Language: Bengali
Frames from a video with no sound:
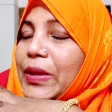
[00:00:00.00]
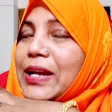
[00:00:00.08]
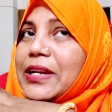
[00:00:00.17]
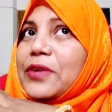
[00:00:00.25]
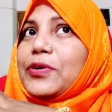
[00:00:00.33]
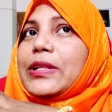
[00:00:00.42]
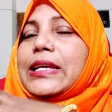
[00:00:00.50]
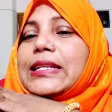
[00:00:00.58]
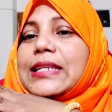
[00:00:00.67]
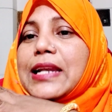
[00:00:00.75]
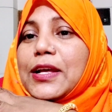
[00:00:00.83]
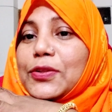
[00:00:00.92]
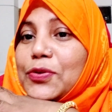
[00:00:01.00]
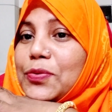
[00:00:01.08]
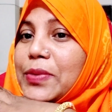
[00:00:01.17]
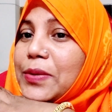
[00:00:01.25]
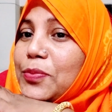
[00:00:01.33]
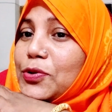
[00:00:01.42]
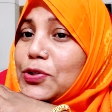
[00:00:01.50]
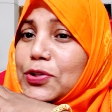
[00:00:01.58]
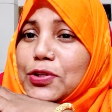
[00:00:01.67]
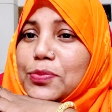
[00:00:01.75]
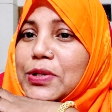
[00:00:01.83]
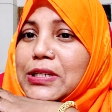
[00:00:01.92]
একটা কথা আছে না তোমরা
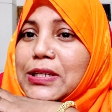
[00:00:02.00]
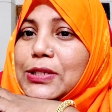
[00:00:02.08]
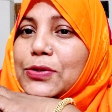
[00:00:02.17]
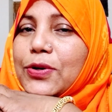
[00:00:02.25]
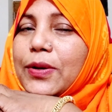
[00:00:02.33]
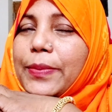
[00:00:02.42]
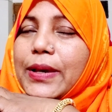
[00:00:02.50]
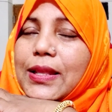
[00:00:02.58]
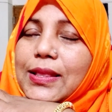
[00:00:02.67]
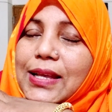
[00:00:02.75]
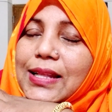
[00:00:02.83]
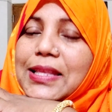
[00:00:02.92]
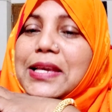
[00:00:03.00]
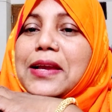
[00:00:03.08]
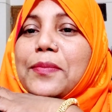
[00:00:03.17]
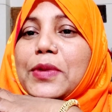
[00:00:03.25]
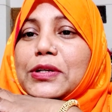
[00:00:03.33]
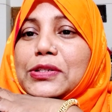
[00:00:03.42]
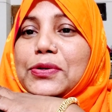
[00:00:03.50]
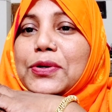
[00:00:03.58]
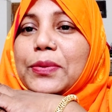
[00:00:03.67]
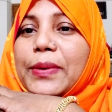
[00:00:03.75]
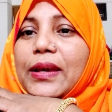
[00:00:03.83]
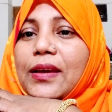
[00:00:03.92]
যত বেশি জ্বলবে তাতেই আমার
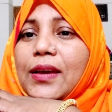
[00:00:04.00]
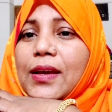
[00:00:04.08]
চলবে